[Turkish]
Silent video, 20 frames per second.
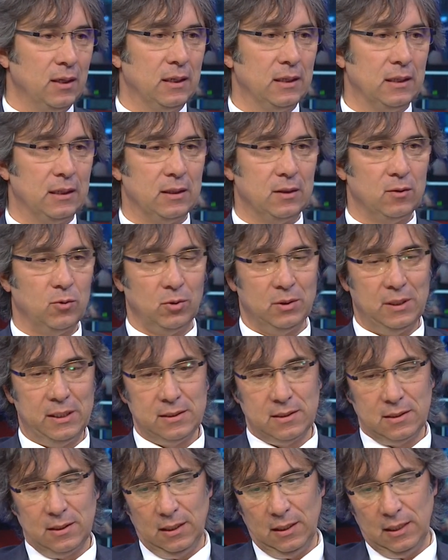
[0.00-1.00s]
E,
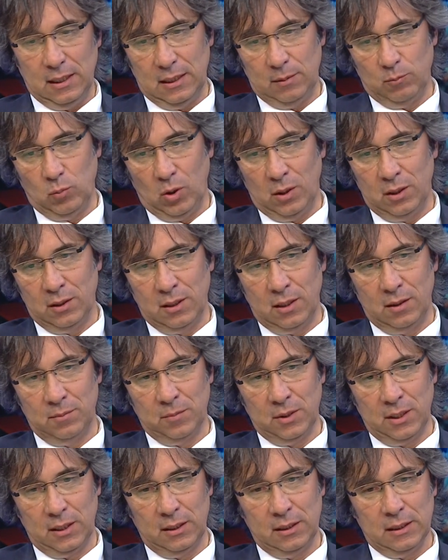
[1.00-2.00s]
dolayısıyla bu
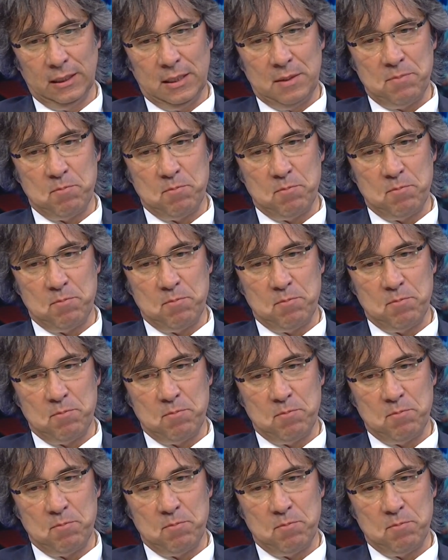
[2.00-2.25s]
anlamda